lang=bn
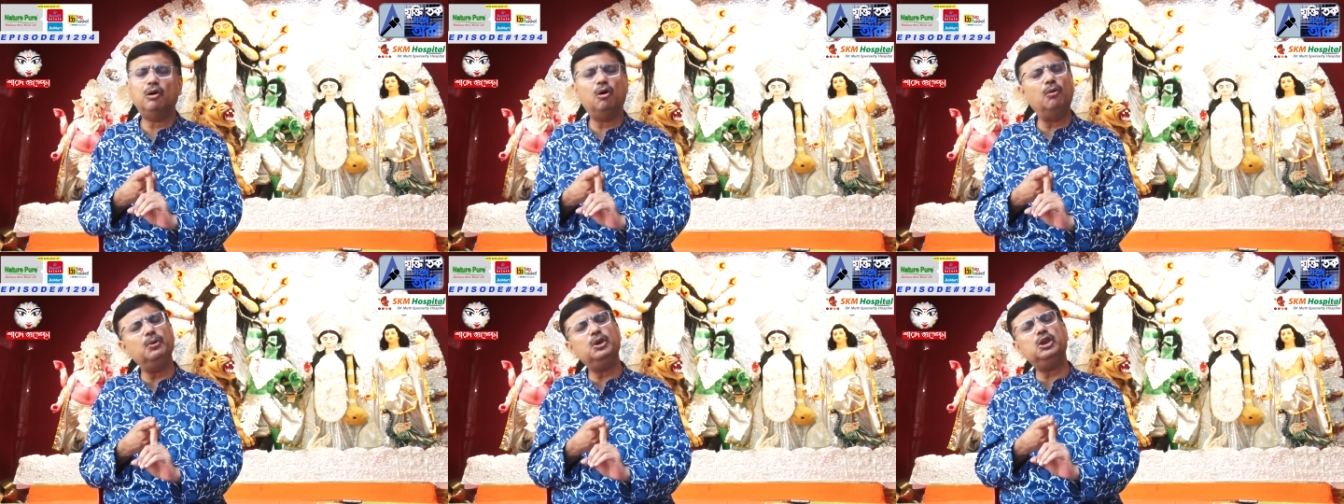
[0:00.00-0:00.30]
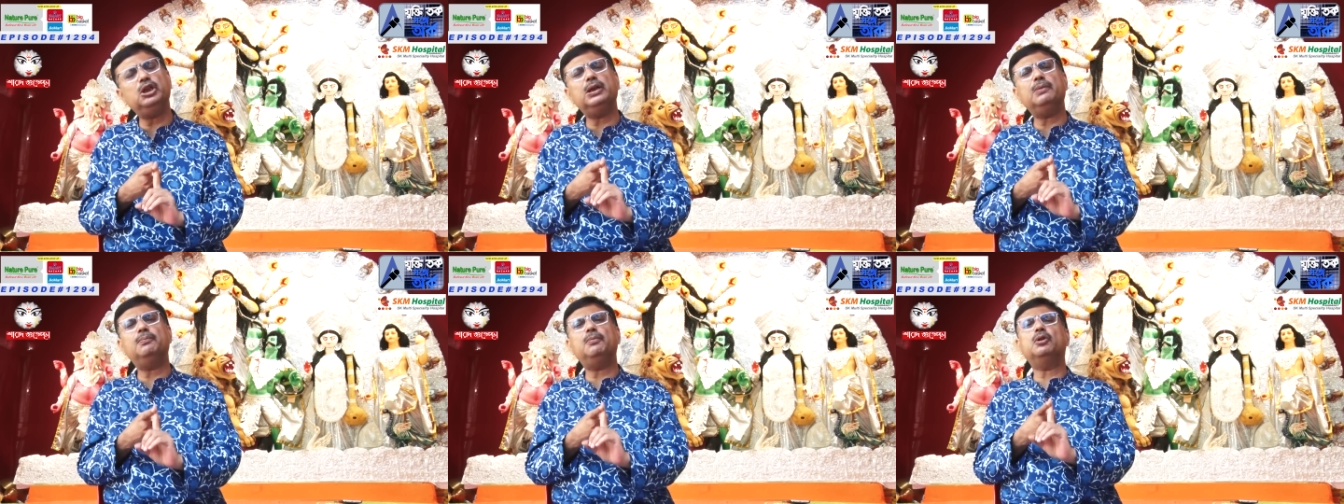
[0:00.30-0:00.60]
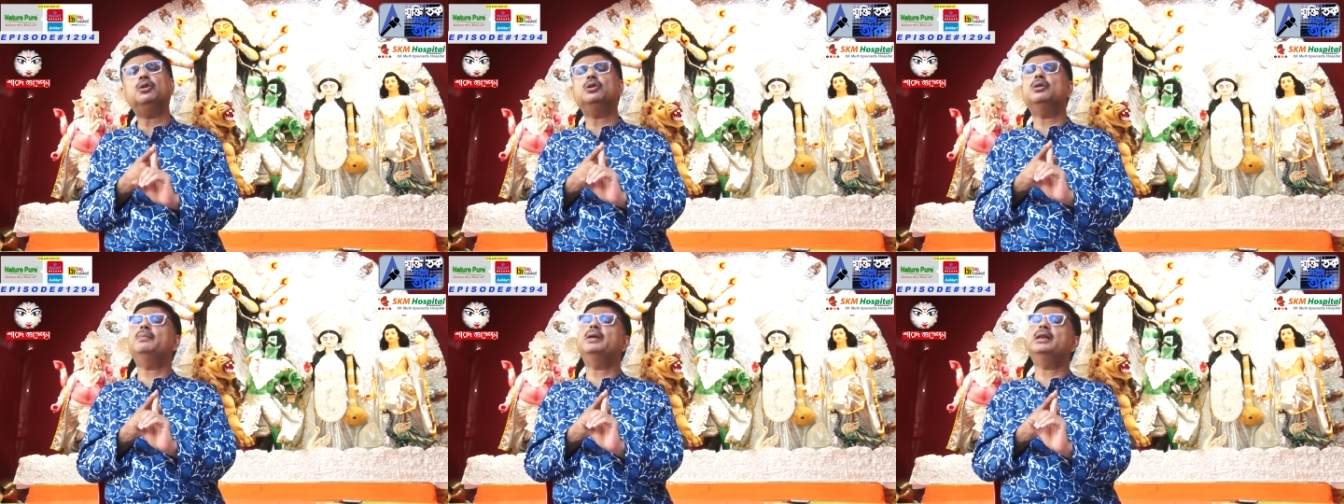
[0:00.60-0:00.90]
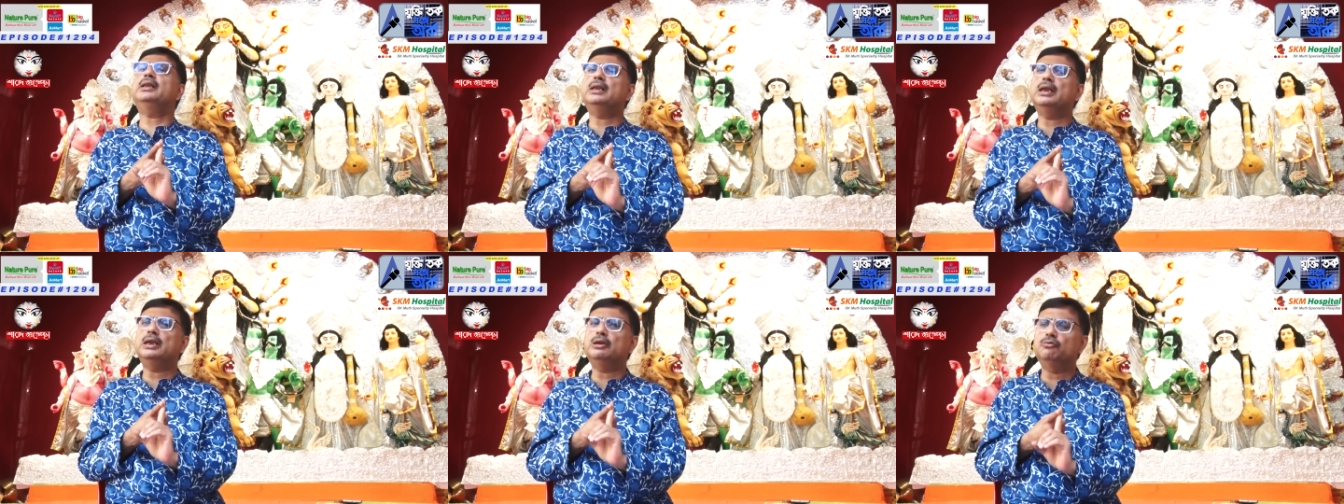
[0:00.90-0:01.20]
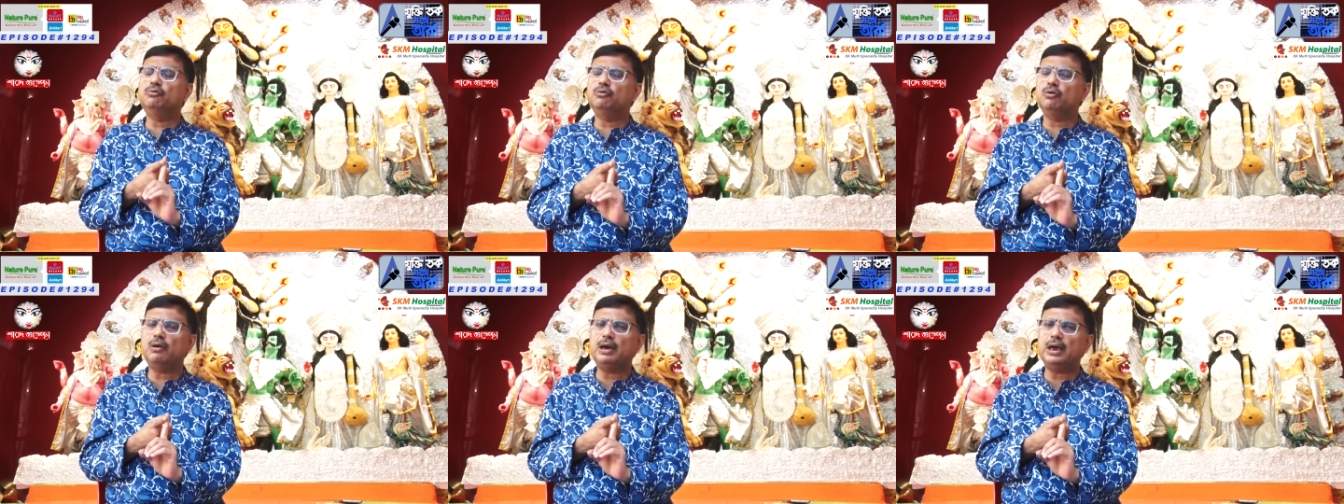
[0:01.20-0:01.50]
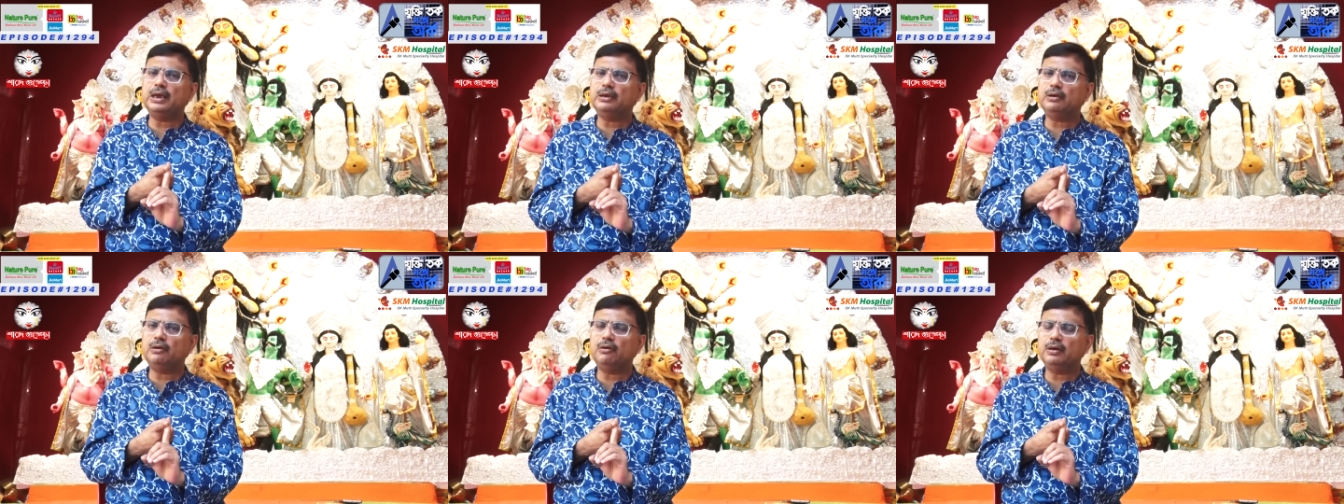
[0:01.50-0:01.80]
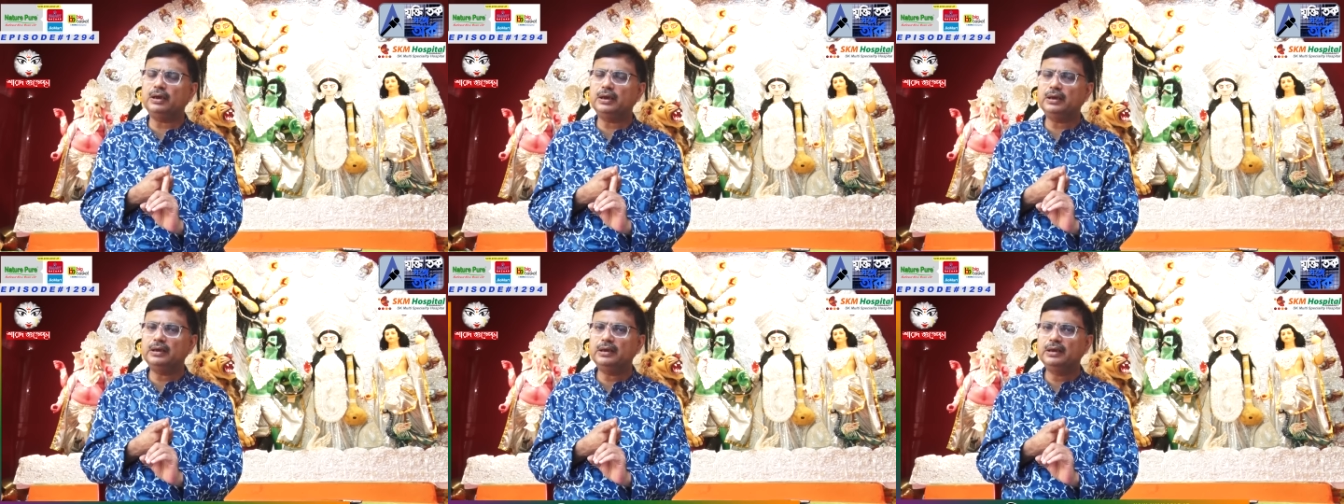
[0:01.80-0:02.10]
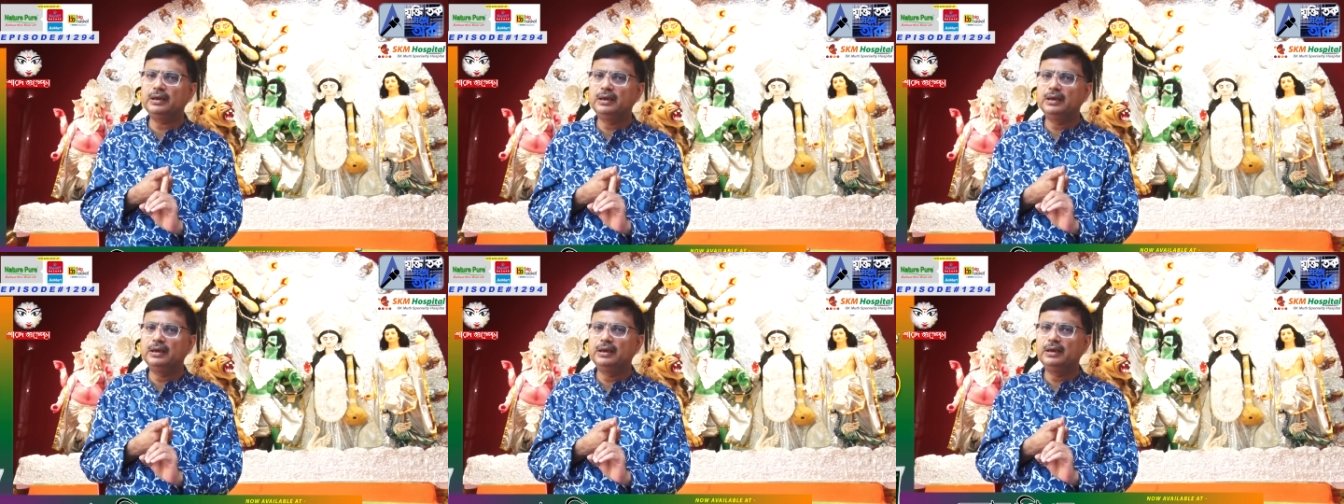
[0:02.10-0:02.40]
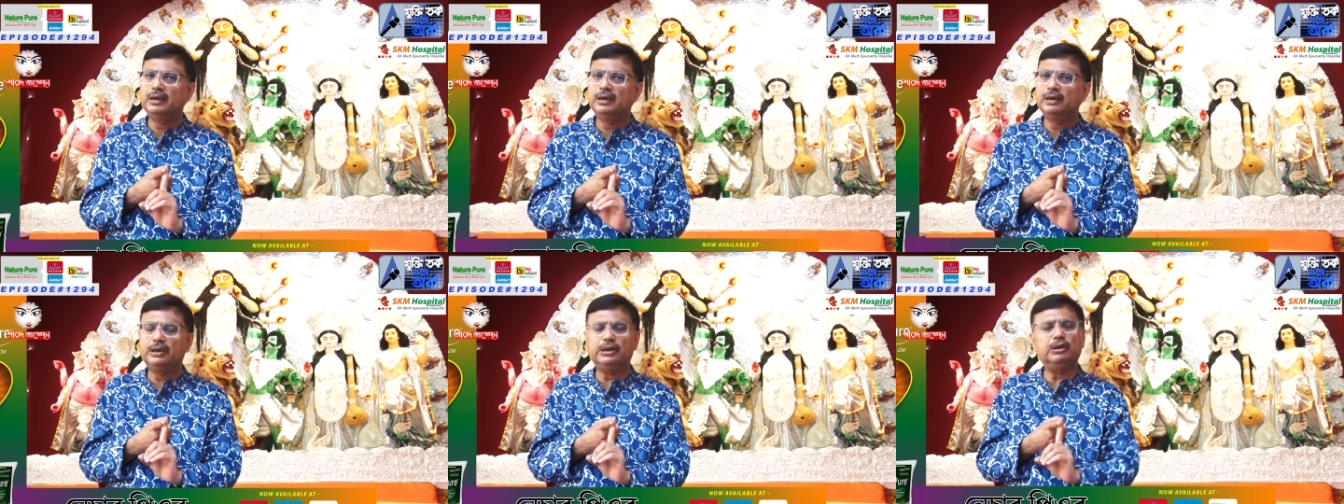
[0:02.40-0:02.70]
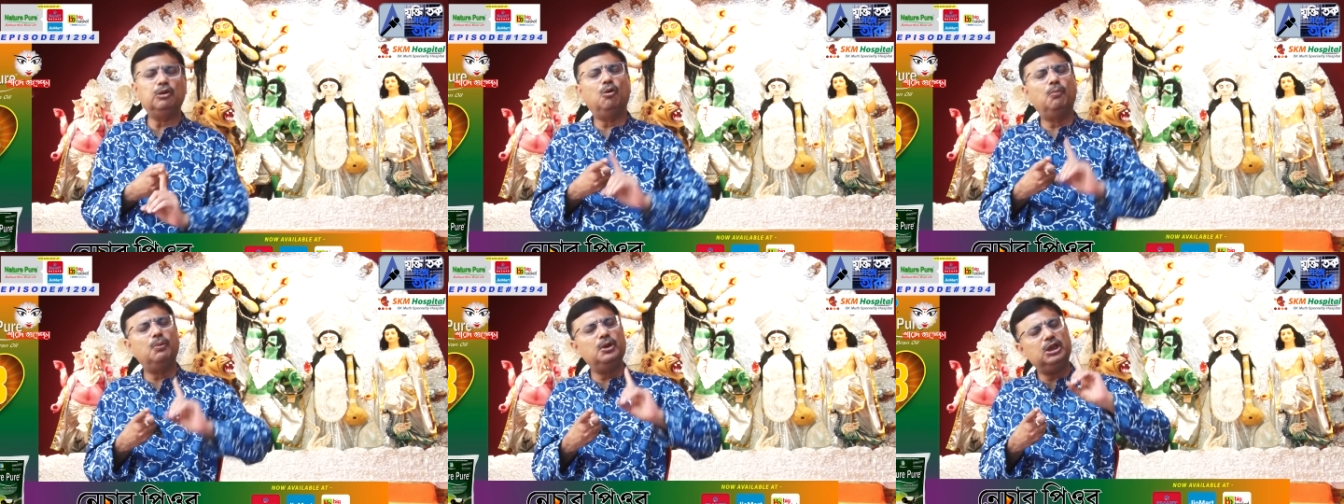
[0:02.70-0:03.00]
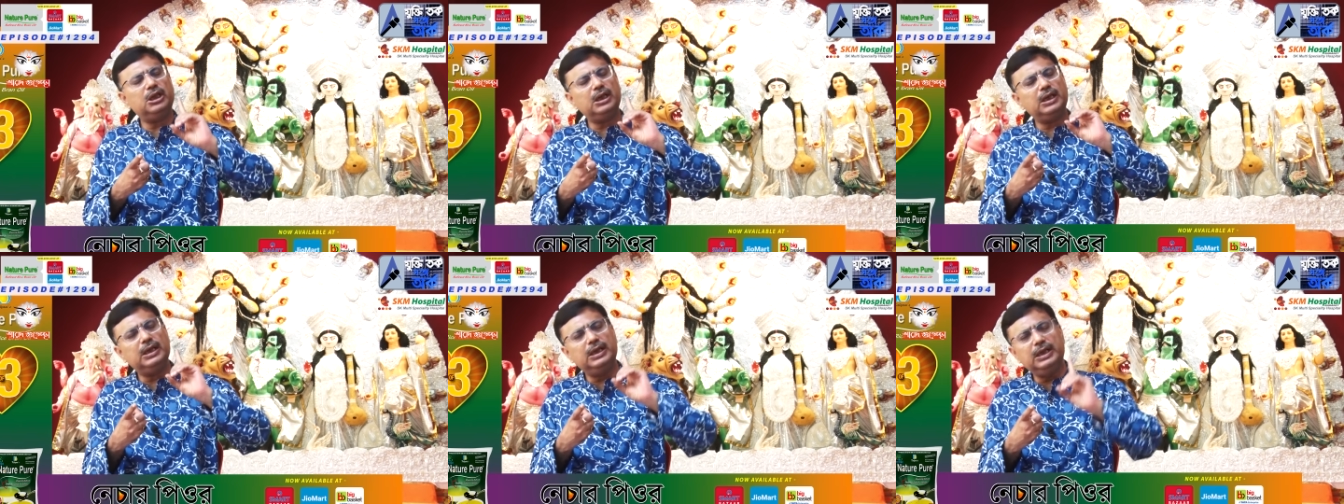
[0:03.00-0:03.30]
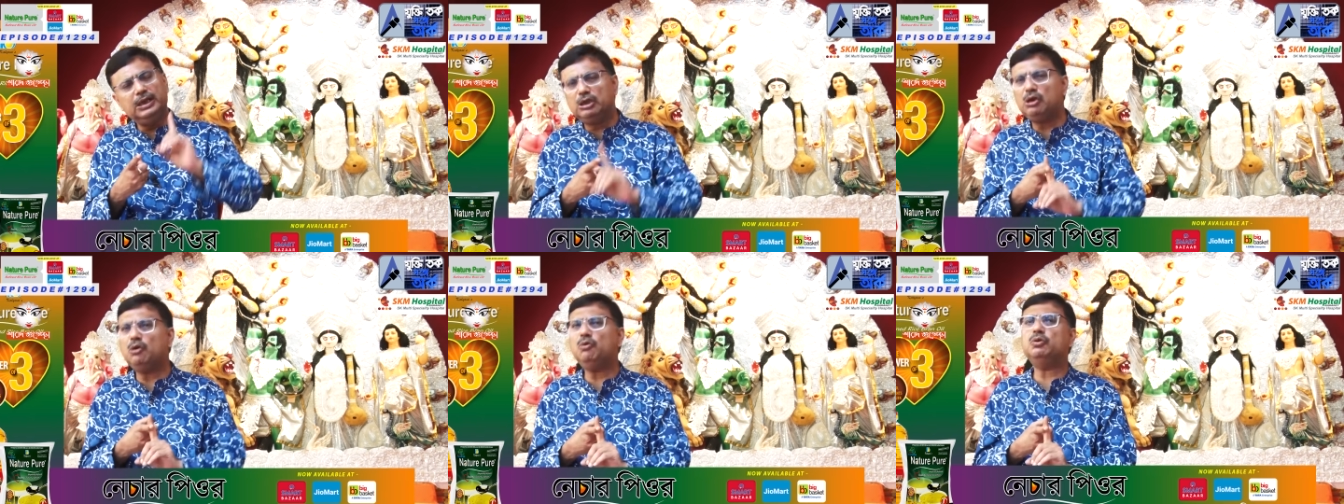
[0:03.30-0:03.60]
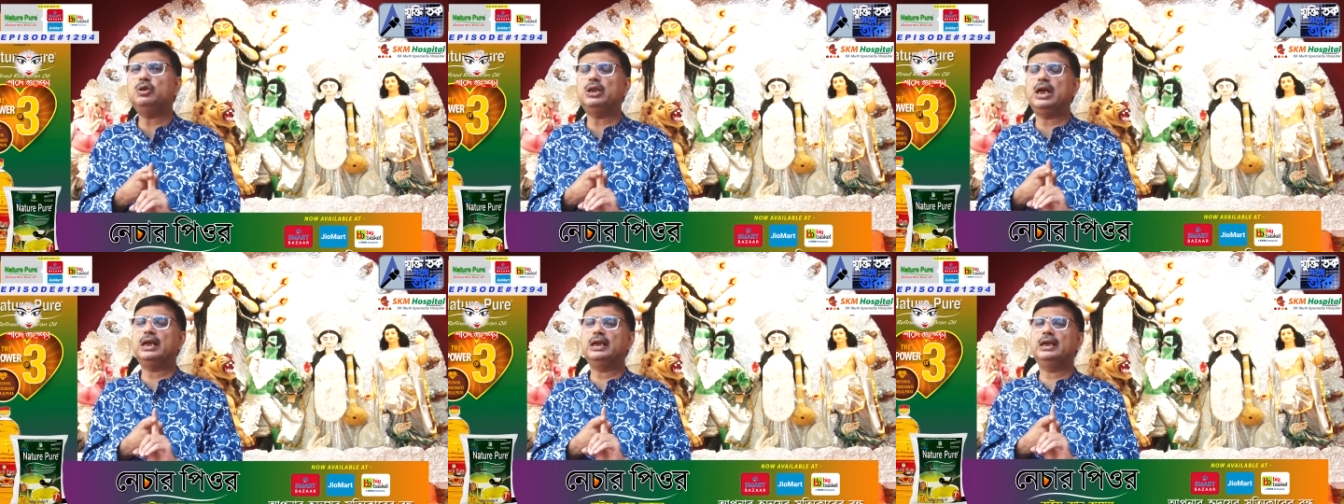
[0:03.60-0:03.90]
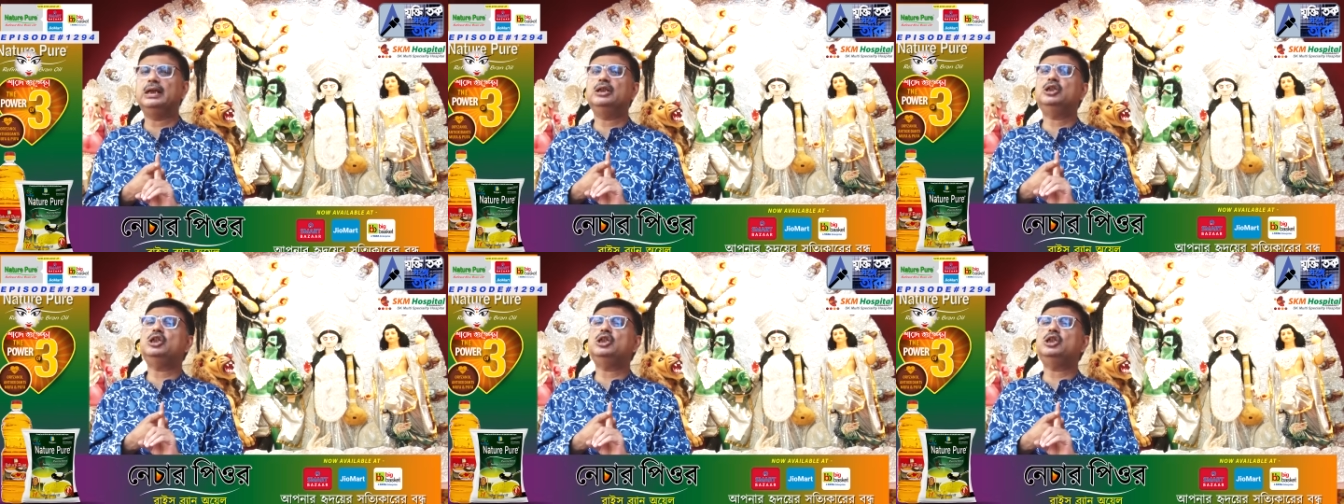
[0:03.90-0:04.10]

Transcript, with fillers: অভিষেক বন্দ্যোপাধ্যায়ের গুণগান করেন কিন্তু অভিষেক নিজেও জানেন